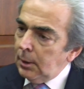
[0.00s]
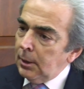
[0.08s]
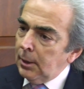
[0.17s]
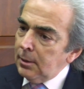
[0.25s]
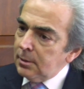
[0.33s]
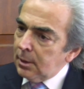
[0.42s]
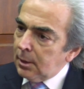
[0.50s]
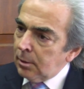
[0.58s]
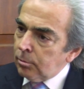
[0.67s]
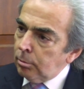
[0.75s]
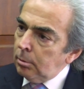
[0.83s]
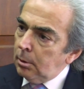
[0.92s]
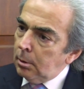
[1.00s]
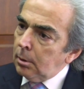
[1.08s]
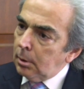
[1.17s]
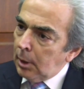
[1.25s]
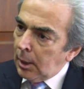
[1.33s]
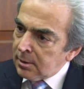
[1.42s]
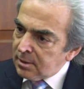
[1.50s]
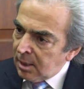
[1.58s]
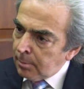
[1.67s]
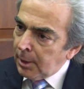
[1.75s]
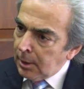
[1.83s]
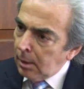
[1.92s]
Y en este caso,
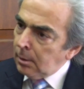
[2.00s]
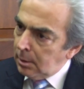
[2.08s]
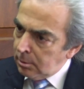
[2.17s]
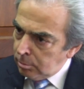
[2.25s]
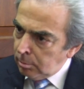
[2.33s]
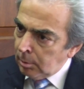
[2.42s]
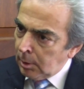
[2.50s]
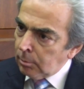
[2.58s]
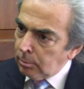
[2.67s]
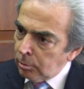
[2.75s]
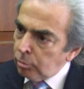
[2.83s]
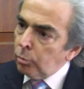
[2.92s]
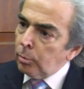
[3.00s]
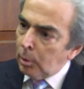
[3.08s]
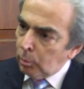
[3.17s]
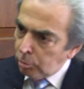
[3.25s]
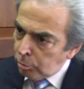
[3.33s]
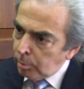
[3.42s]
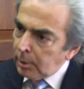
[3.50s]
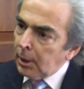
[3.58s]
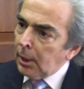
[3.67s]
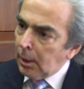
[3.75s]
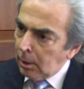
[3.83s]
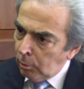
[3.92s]
Azerbaiyán, que es un lugar donde estuve, luego estuve en
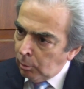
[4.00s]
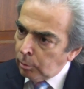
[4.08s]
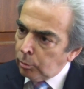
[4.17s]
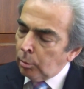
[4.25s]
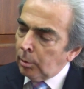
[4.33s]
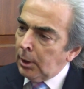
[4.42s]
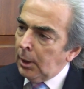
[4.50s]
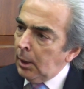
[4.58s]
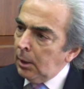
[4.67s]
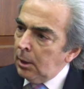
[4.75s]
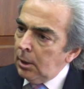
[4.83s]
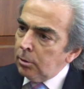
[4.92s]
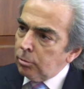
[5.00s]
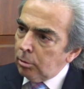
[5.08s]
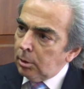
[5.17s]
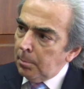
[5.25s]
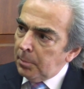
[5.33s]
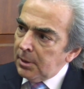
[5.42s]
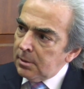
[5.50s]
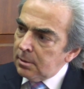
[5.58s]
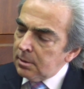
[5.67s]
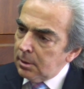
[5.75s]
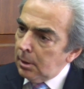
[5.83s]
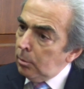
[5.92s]
Irán y luego en Turquía, son tres
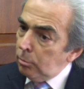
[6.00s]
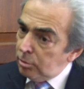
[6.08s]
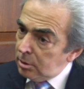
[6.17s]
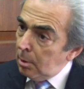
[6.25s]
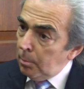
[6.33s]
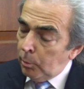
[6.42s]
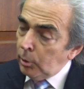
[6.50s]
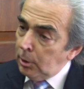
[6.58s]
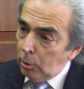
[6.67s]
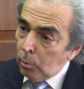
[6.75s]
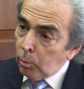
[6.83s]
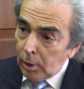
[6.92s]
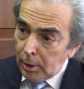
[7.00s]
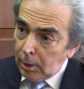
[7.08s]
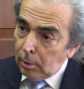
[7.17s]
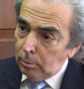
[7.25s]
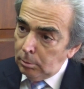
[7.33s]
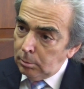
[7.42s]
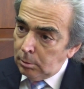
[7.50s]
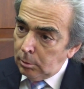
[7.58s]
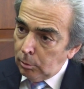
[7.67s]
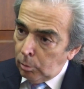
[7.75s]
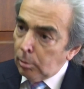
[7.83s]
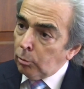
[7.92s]
países que tienen un sistema político muy rígido,
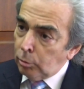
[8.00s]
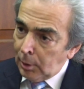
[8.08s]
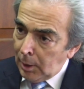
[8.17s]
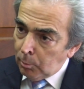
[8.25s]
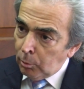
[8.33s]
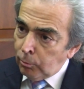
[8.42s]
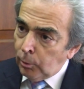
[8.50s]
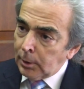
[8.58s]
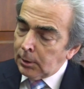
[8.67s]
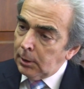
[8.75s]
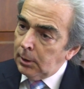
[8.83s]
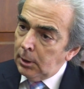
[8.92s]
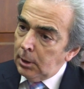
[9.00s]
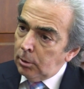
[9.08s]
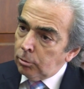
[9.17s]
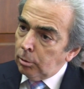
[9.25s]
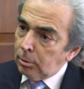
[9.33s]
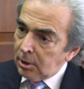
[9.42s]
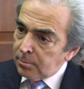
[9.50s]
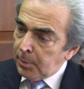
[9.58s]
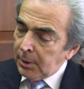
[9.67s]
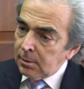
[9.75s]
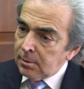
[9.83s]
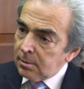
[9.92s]
con una autoridad muy fuerte. Son tres
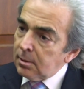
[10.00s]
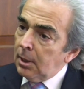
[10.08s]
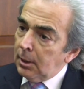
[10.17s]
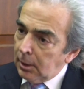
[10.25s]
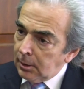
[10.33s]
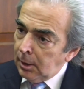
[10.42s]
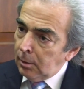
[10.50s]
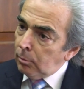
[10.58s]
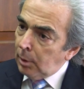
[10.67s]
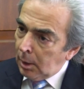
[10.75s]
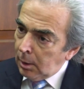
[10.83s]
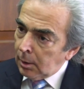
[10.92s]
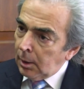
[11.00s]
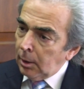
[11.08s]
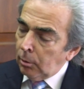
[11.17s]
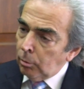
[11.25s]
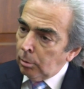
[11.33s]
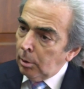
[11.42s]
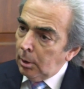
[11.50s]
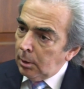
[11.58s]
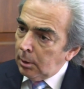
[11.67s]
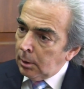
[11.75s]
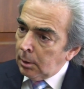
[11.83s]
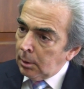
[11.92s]
países que tienen una religión
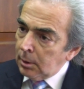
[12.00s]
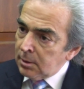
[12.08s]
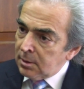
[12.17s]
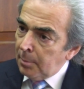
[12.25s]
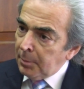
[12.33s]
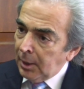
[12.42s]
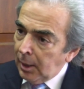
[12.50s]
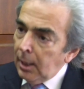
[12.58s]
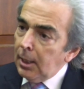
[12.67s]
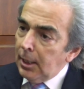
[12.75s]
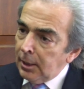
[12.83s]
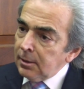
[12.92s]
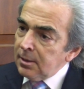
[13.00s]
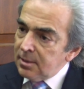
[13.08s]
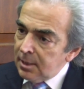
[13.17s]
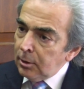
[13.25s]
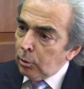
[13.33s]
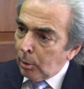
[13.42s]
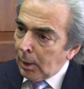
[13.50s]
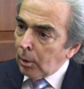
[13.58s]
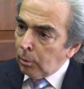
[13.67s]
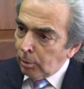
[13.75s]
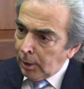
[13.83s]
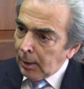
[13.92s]
eh, islámica en distinto
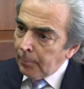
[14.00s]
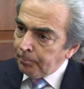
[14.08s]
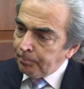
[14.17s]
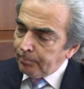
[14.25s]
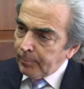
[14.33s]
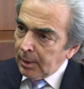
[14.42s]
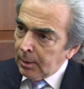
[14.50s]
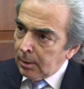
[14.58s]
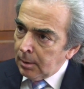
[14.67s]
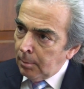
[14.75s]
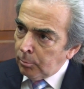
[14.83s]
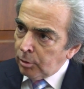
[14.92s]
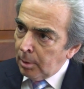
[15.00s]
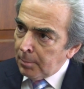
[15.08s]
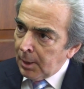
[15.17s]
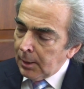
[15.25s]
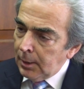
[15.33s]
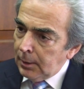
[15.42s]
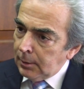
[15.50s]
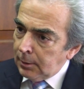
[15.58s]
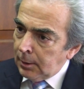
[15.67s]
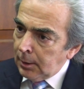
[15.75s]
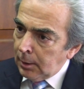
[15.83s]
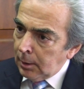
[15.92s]
grado de, eh, vamos a llamar,
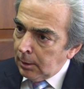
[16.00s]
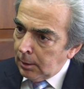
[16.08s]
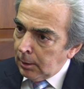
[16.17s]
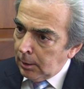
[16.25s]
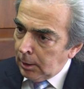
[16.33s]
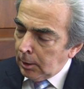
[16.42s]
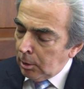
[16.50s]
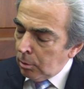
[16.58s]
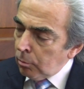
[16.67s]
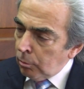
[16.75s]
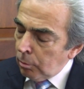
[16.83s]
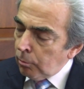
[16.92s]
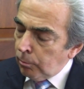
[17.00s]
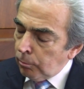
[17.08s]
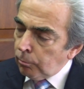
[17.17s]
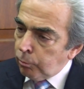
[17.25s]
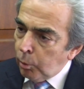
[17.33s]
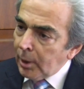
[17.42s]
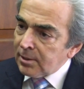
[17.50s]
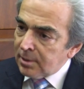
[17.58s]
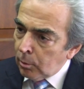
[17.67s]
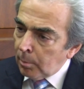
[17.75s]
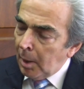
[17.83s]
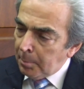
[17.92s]
de, fuerza
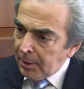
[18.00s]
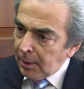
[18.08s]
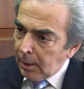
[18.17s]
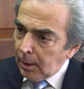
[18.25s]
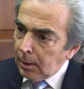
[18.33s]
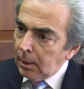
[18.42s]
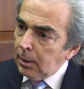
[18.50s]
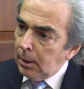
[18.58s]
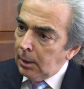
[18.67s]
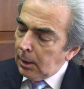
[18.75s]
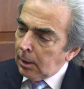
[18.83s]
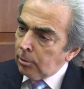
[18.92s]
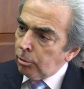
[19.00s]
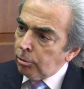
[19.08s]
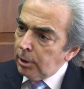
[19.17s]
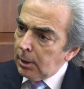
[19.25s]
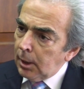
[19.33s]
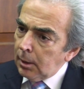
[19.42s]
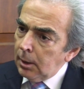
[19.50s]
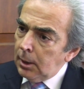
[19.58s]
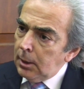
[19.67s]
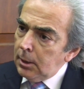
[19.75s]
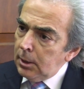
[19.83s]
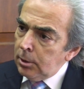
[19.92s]
aplicada a la sociedad
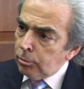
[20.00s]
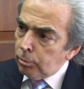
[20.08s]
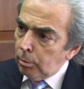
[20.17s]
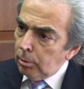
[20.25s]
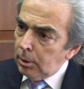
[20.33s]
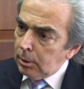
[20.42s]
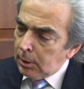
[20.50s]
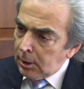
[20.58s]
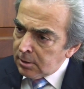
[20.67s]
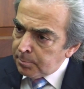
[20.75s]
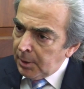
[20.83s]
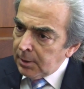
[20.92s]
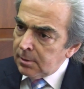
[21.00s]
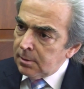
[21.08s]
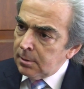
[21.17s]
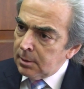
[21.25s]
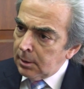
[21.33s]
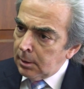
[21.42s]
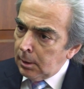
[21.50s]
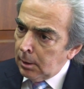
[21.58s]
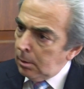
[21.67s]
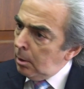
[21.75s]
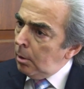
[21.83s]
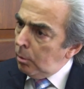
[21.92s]
y son tres países que
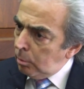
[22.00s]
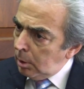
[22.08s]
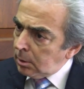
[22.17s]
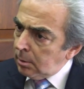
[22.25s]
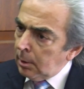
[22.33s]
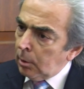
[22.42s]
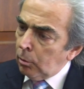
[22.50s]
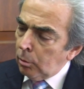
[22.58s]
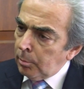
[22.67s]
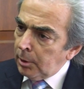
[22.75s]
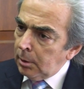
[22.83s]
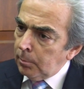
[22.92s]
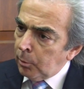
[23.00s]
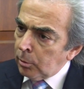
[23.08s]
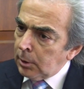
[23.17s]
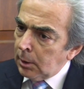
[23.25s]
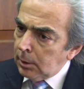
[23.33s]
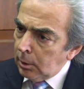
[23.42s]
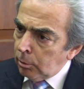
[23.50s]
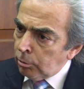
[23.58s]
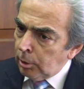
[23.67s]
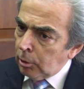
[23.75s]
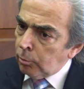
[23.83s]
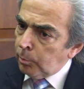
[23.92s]
tienen una actividad económica importante, dos
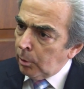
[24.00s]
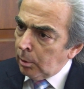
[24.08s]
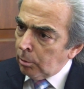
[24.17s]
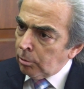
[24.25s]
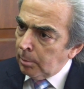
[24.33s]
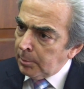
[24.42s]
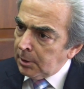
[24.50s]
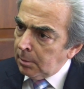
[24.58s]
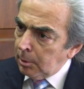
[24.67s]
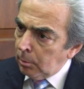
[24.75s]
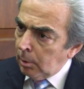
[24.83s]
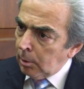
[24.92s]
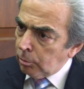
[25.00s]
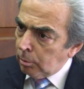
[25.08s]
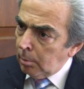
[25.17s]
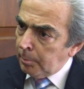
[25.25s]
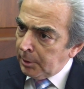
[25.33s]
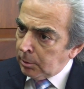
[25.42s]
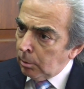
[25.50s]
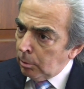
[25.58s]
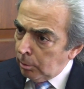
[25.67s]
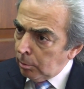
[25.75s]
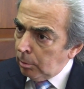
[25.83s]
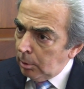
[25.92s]
de ellos poderosamente vinculados con el
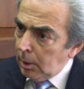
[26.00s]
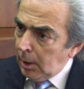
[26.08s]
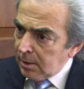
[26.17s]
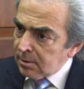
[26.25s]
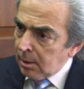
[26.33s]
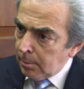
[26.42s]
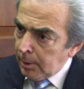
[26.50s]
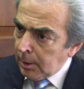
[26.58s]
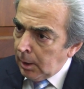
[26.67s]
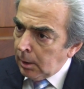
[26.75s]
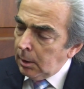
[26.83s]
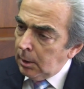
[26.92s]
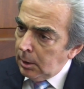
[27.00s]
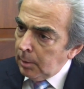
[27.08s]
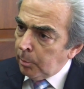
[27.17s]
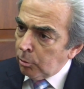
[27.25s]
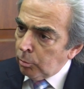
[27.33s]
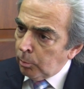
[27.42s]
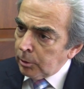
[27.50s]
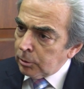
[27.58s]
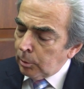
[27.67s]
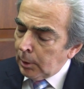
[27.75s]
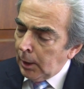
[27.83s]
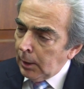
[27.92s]
petróleo, ¿no? Azerbaiyán y por
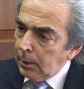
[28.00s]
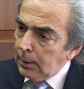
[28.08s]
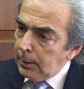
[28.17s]
supuesto Irán.